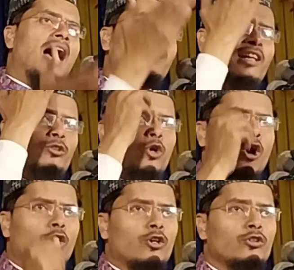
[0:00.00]
बाल
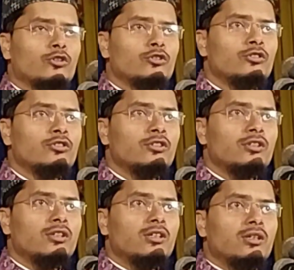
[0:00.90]
रखो
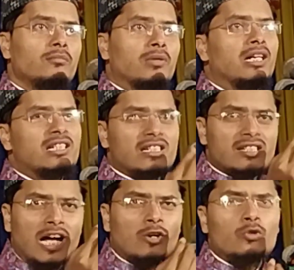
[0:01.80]
मगर
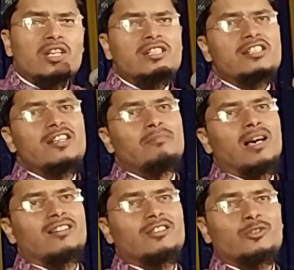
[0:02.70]
इंसानों के जैसा
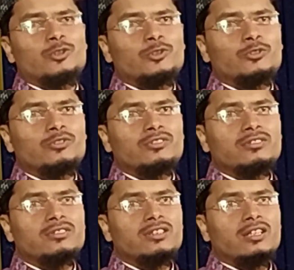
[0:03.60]
बाल रखो
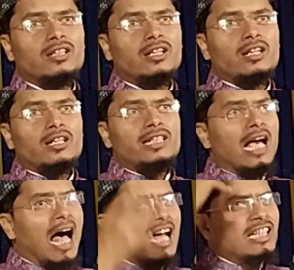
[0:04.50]
ये
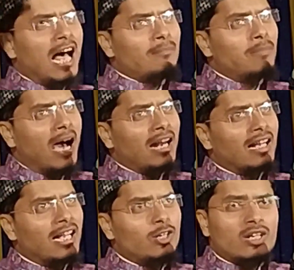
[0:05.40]
आधा बाल
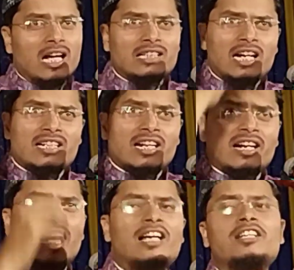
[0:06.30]
है और आधा
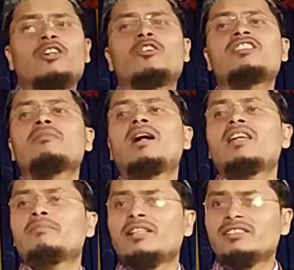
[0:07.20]
टकला है ये कौन सा
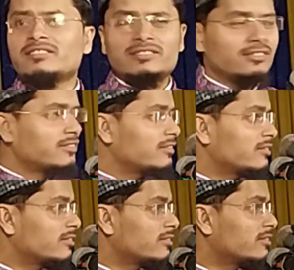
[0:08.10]
बाल है
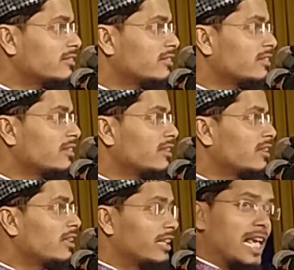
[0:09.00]

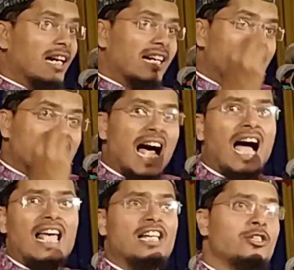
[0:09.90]
भाई ये कजा
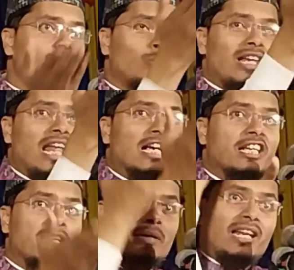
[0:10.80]
है जिसको अल्लाह
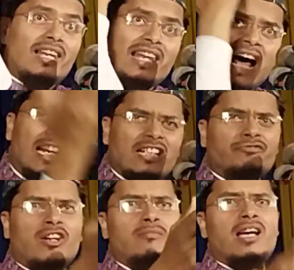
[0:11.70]
के नबी ने लानत
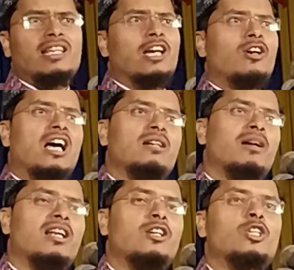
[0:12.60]
फरमाई है और
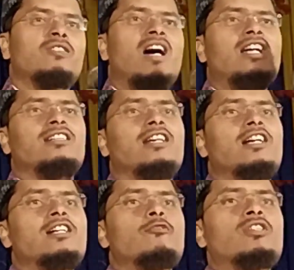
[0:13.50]
हमारा नौजवान
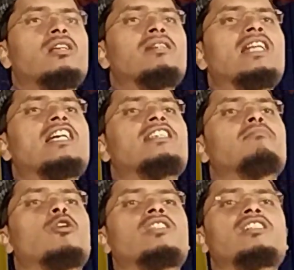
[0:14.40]
वो समझ रहा है कि
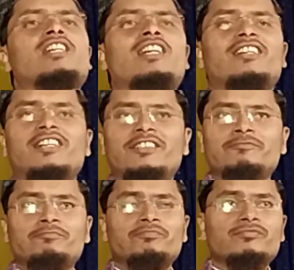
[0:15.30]
हम बहुत अच्छे लग रहे
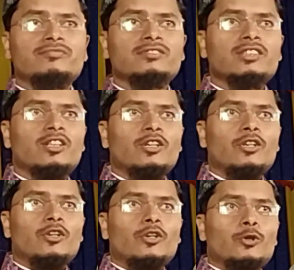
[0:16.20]
हैं
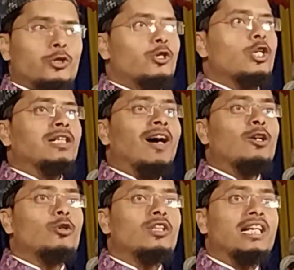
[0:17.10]
कुछ
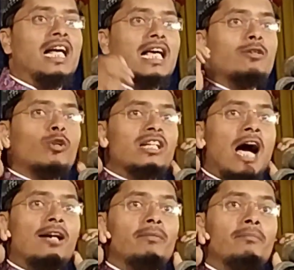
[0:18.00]
नौजवानों को देखा कि वो
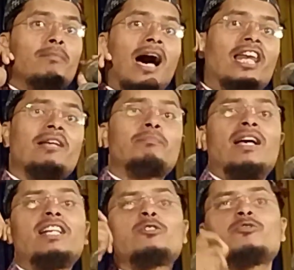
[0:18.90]
कान में बाली
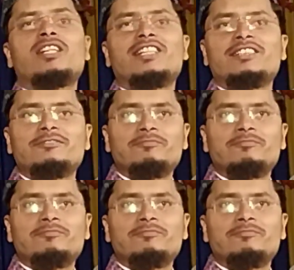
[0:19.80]
पहने हुए हैं